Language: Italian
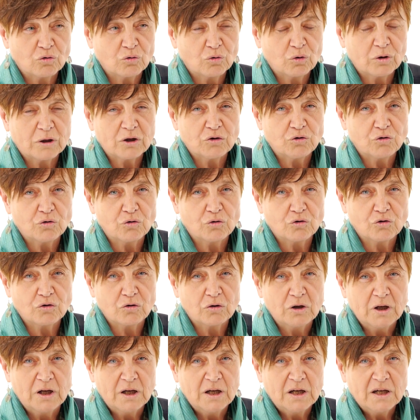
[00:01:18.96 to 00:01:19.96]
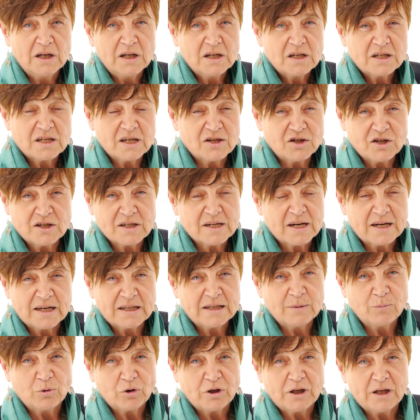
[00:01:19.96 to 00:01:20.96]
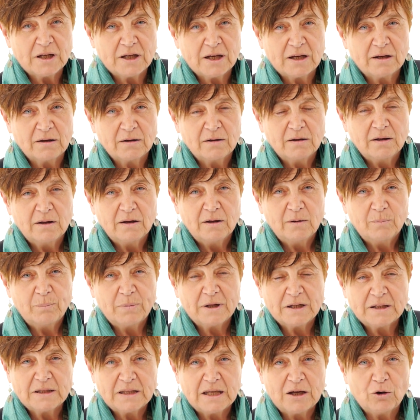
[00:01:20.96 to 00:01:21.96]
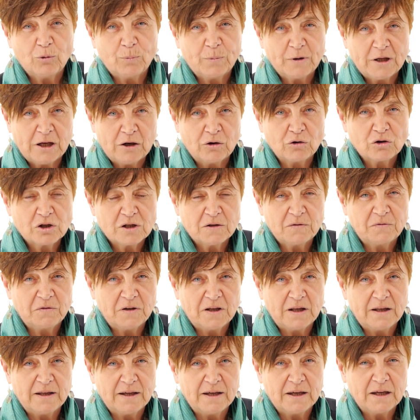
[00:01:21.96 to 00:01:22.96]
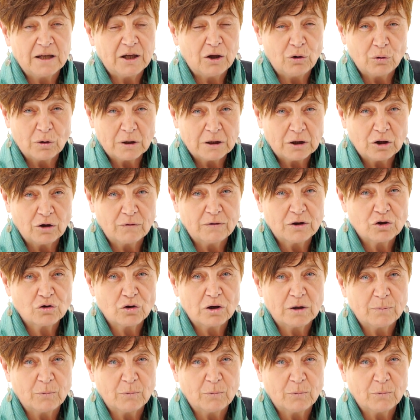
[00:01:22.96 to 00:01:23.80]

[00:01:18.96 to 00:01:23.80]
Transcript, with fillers: coraggioso, se ci sarà da morire, per te o per i nostri figli io andrò verso la